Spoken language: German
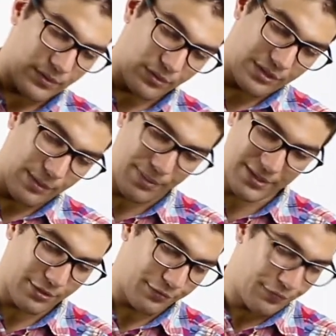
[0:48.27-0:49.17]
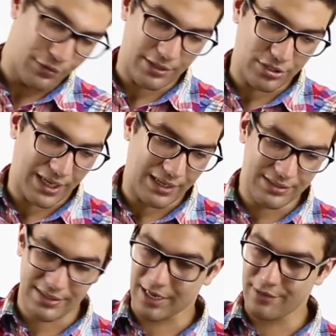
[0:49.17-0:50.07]
Und da passt auch wirklich
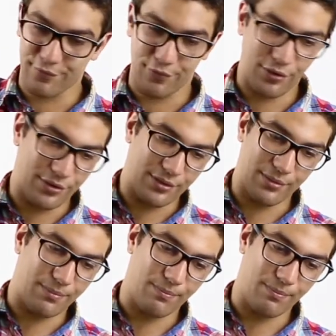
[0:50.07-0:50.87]
alles rein, von äh,